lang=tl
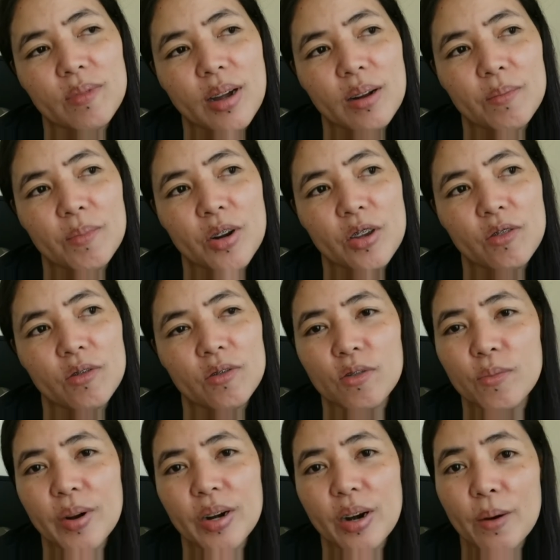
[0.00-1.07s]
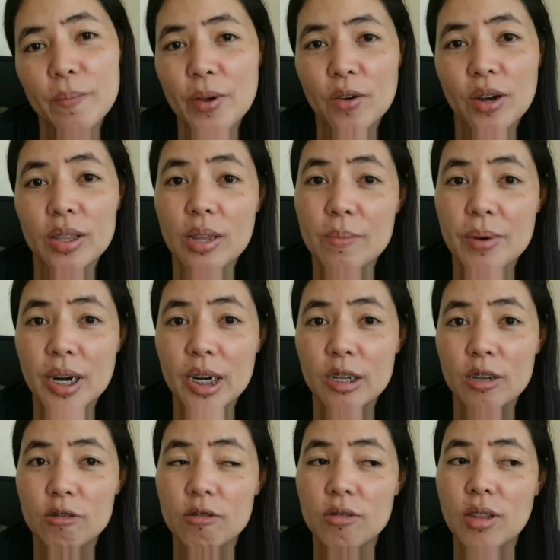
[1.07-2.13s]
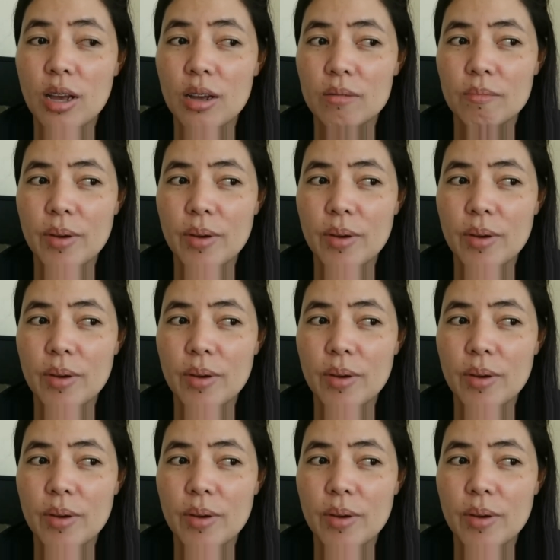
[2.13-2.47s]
alam mo na yung umandar pa yung katamaran ko na